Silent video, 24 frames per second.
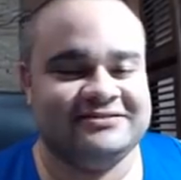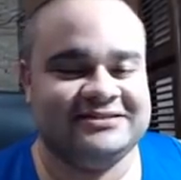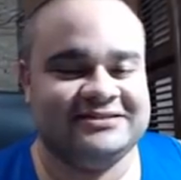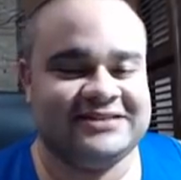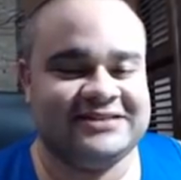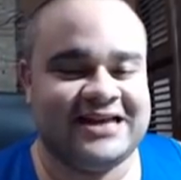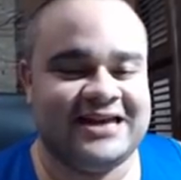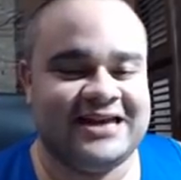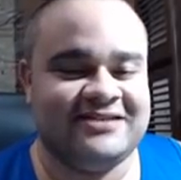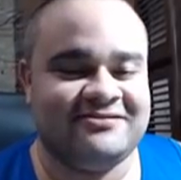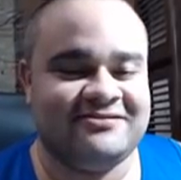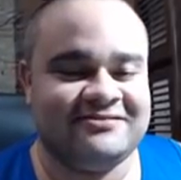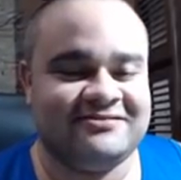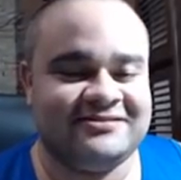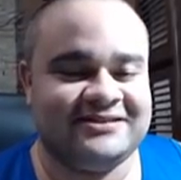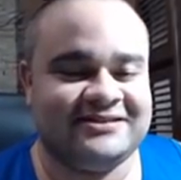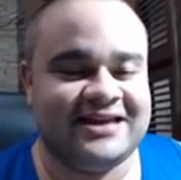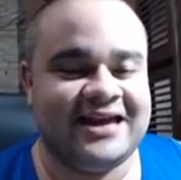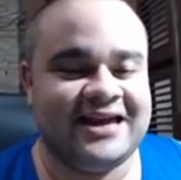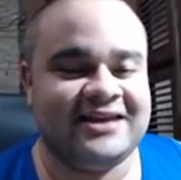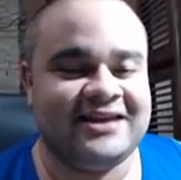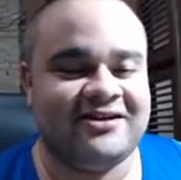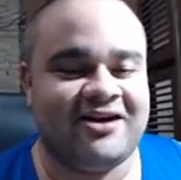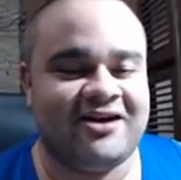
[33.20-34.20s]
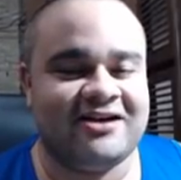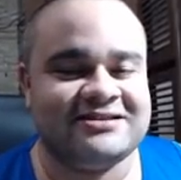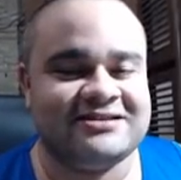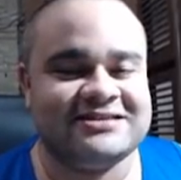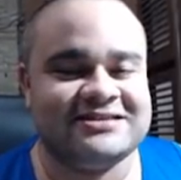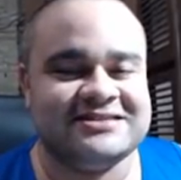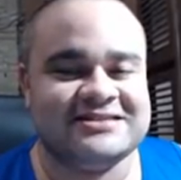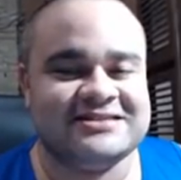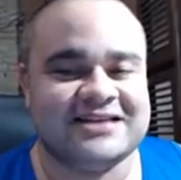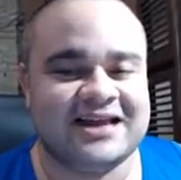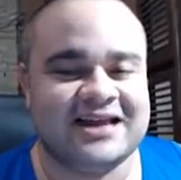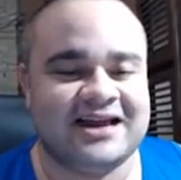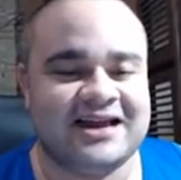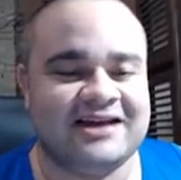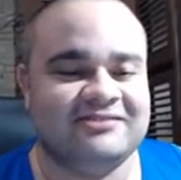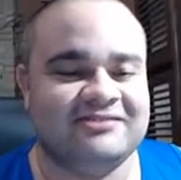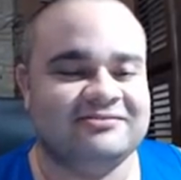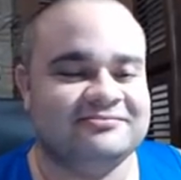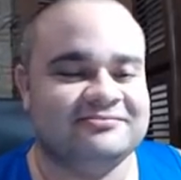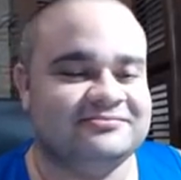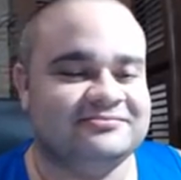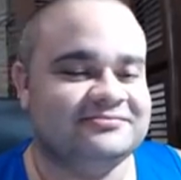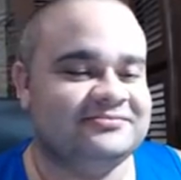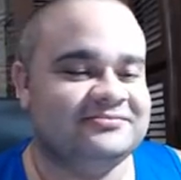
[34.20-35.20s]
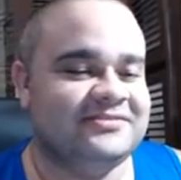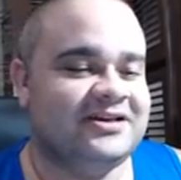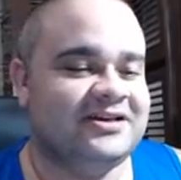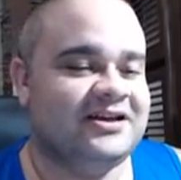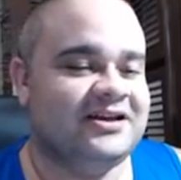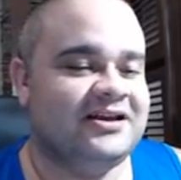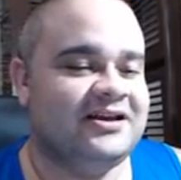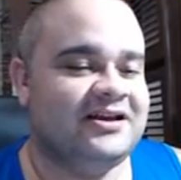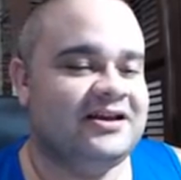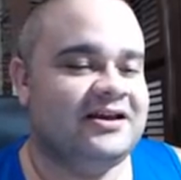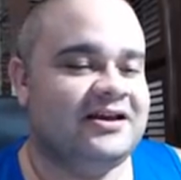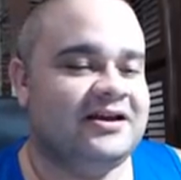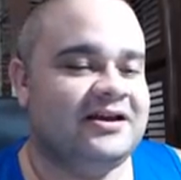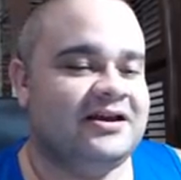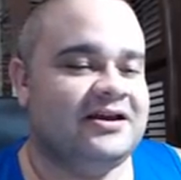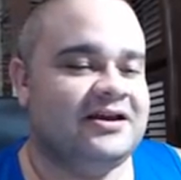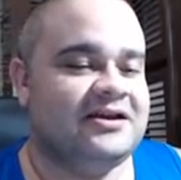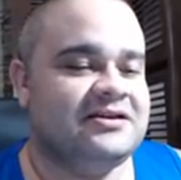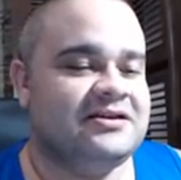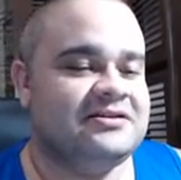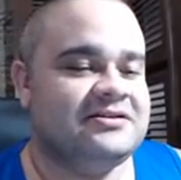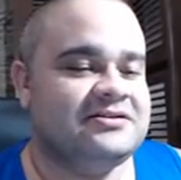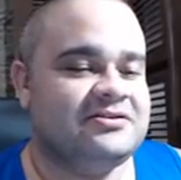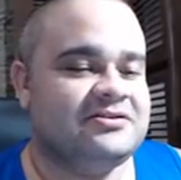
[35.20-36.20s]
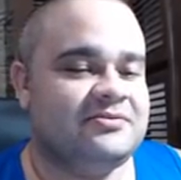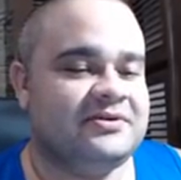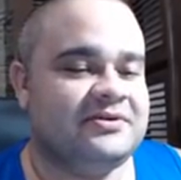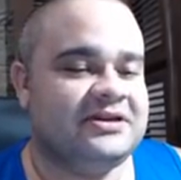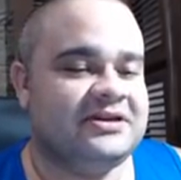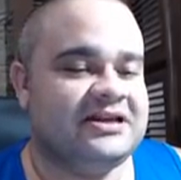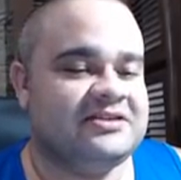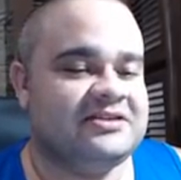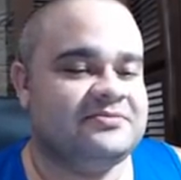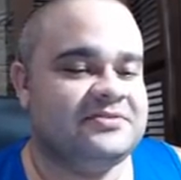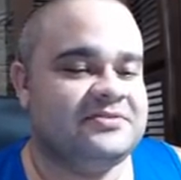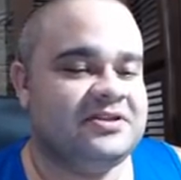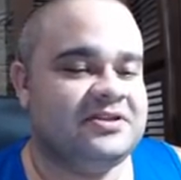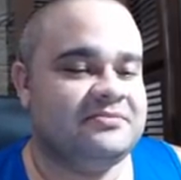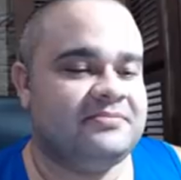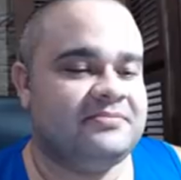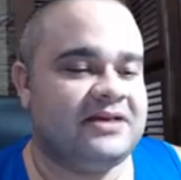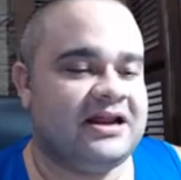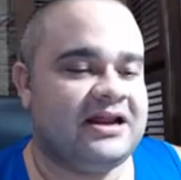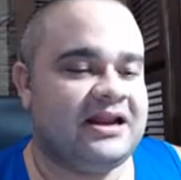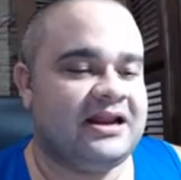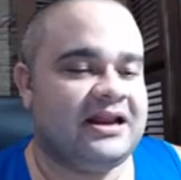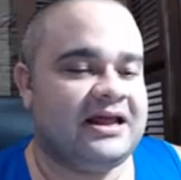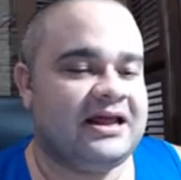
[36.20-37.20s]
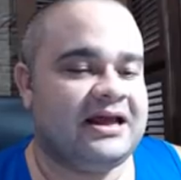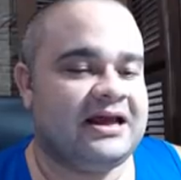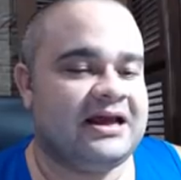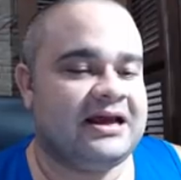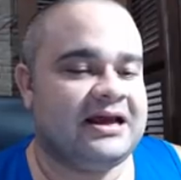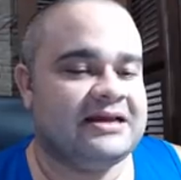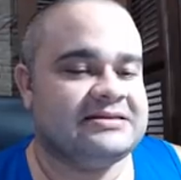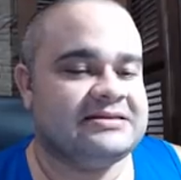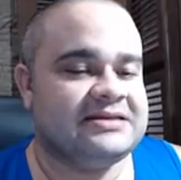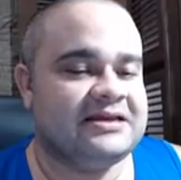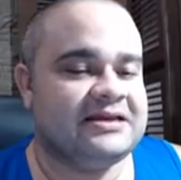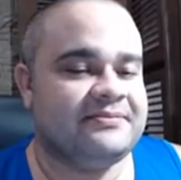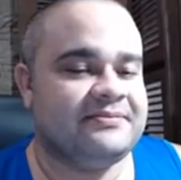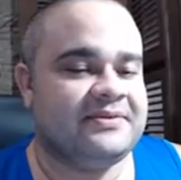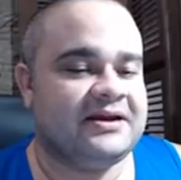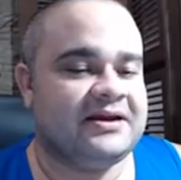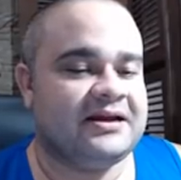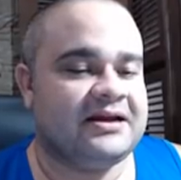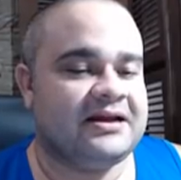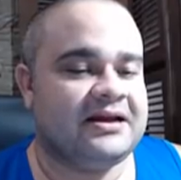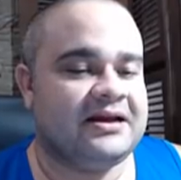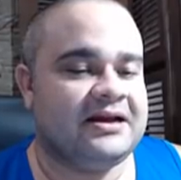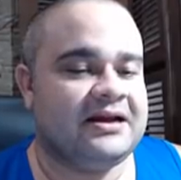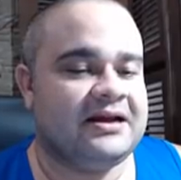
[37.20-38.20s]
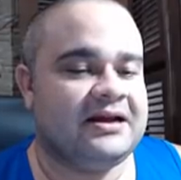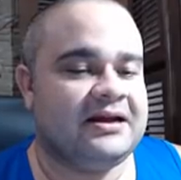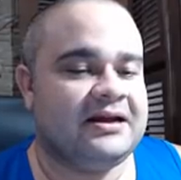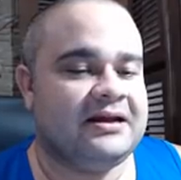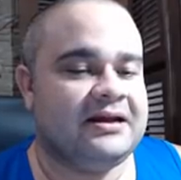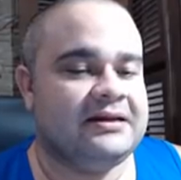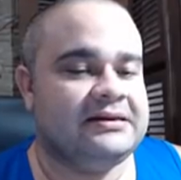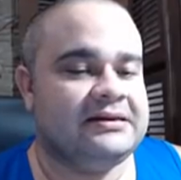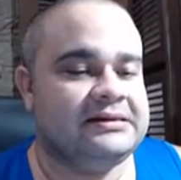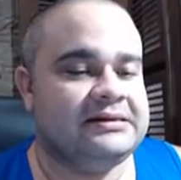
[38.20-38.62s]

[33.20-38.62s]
Vocês não tem noção. Deixa eu mandar esse menino pra lá, esse aqui pra cá.